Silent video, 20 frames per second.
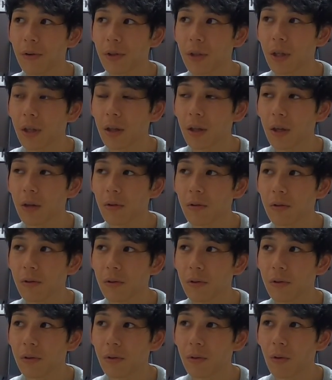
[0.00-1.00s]
う選
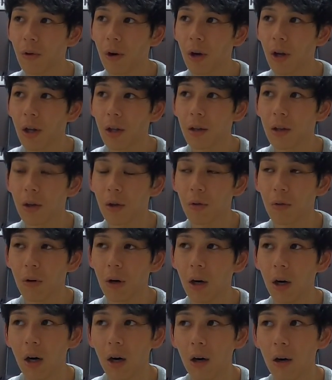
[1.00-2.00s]
択を選んだの
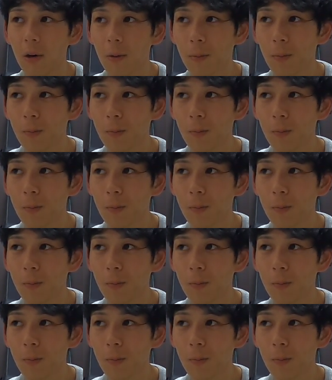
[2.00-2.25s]
は、